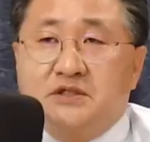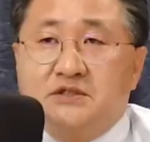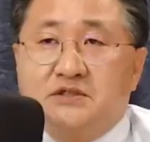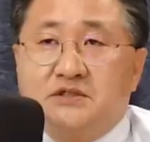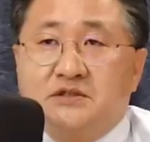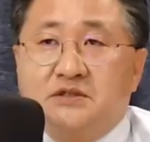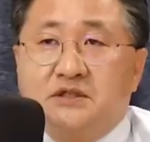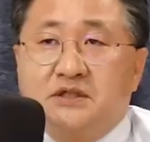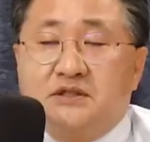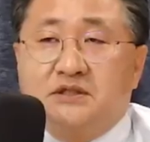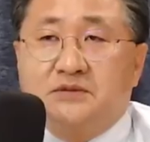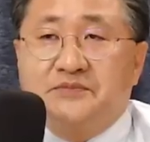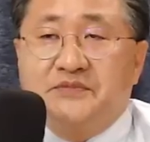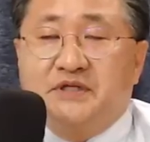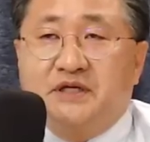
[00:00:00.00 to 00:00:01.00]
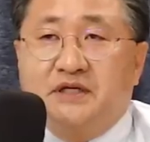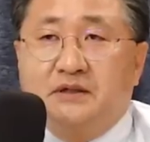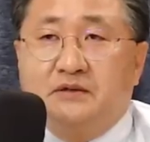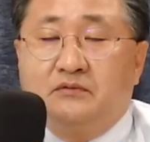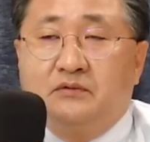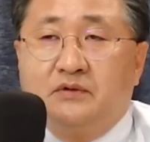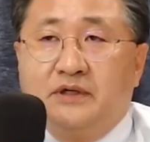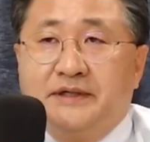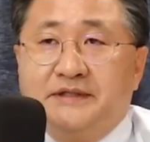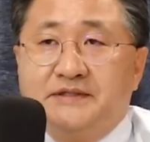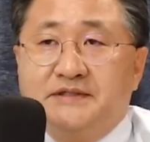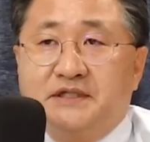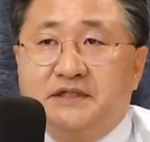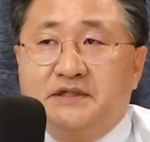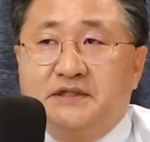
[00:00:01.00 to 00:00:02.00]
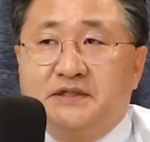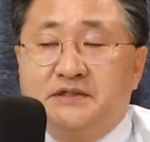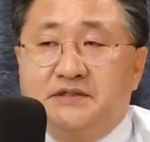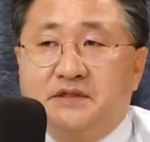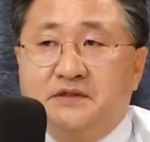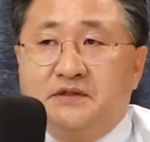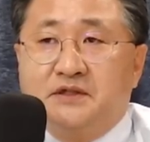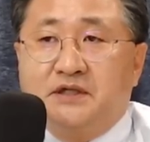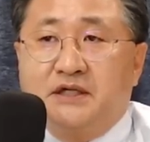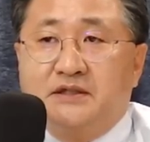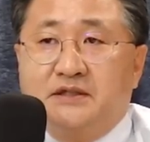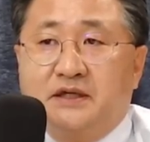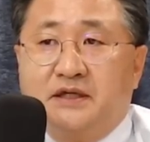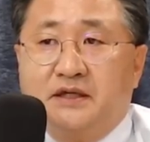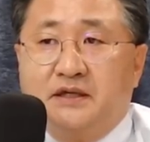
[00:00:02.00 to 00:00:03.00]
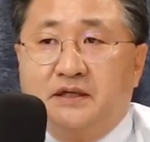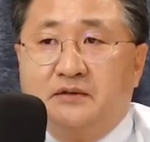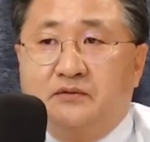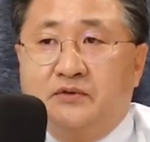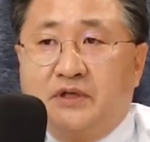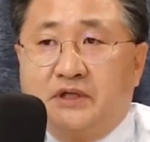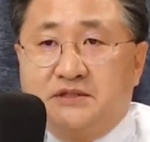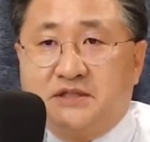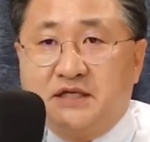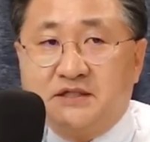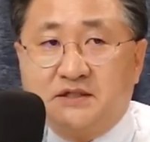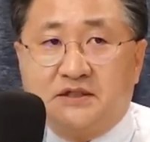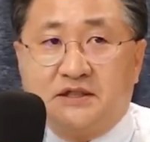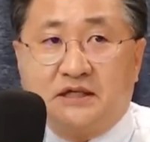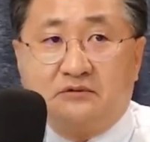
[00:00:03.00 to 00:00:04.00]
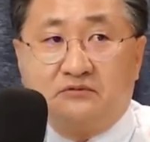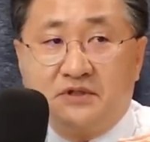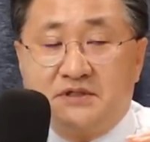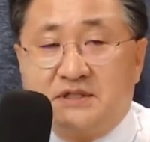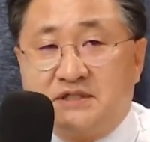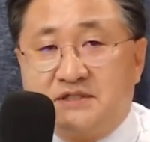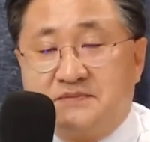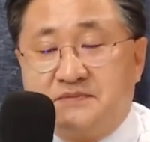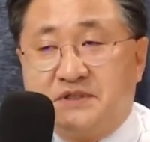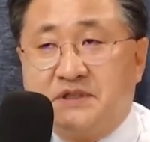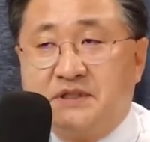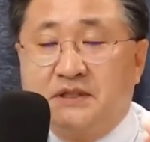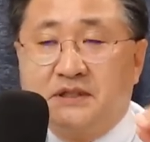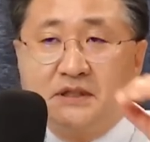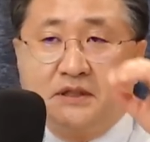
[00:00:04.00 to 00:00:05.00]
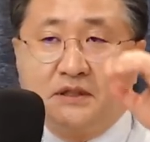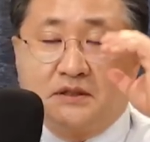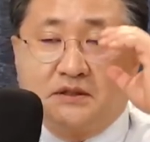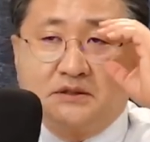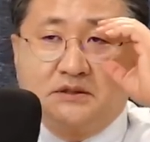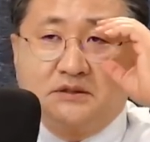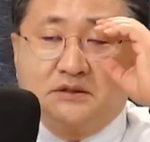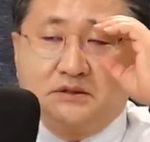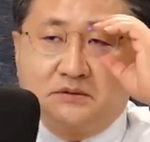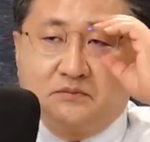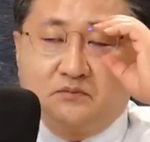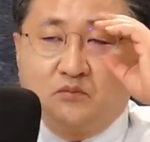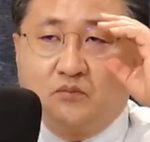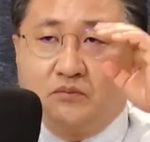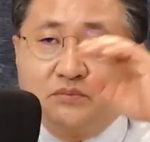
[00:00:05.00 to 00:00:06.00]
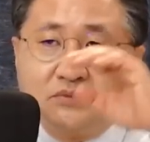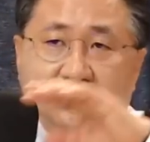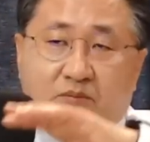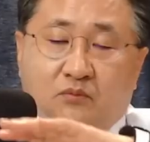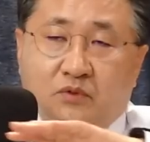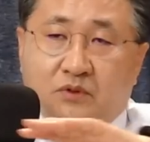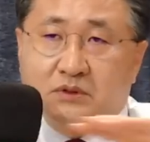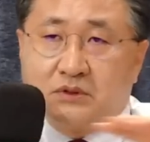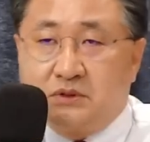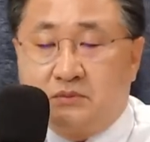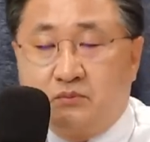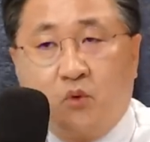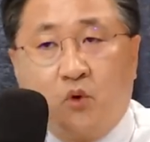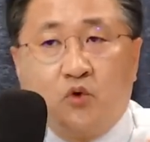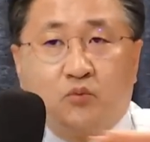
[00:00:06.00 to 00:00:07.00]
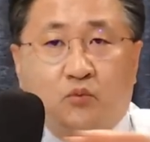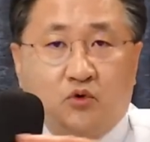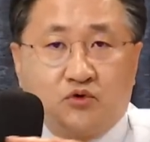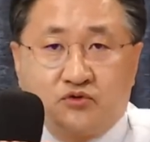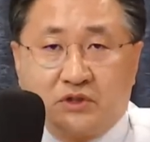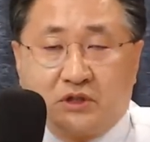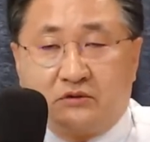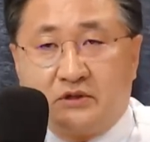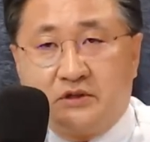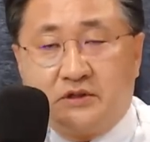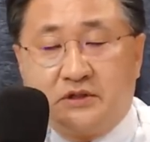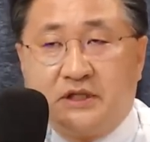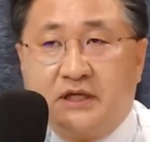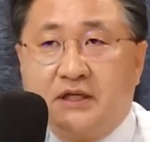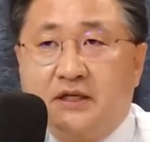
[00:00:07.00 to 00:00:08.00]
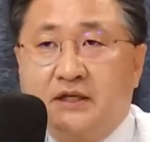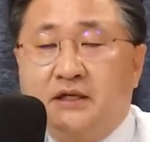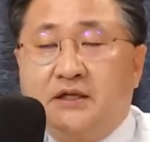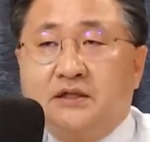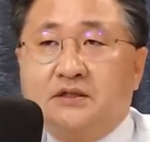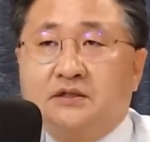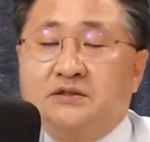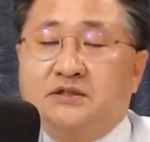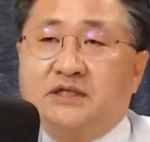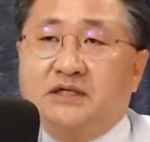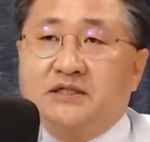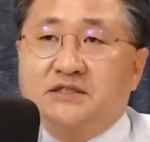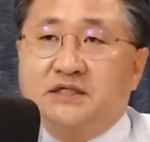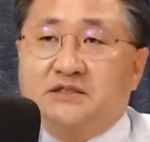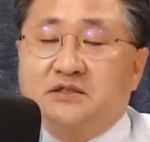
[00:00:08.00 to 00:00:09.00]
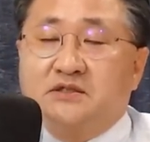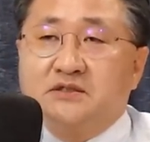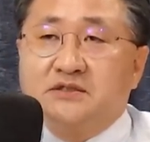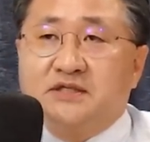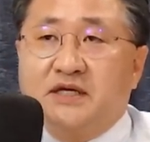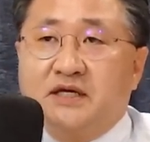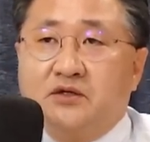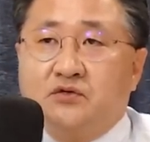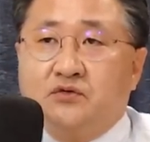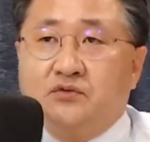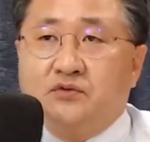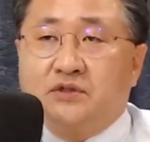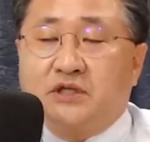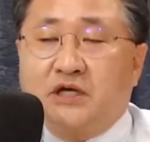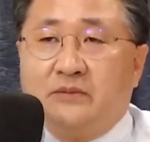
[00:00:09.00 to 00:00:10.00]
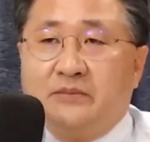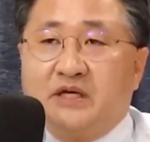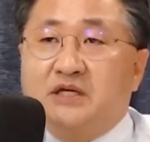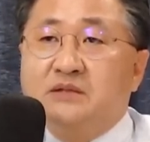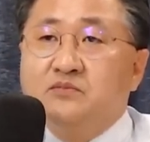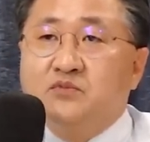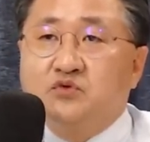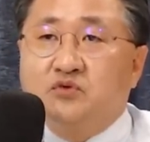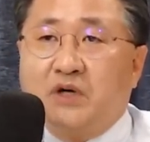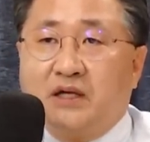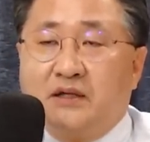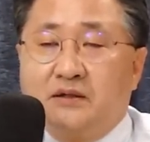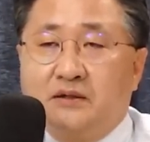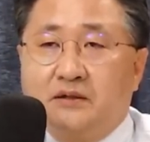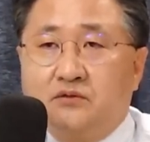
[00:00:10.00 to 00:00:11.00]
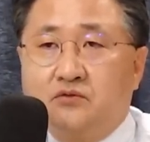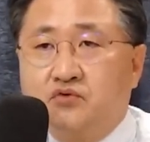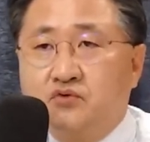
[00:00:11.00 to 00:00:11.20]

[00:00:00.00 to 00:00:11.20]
증거가 그겁니다. 원래 이제 이 선거를 할 때 우리가 제적이라고 있지 않습니까? 그 이제 어, 모, 모수라 그러는데 그때 당시에 정세균 그다음에 김두관 두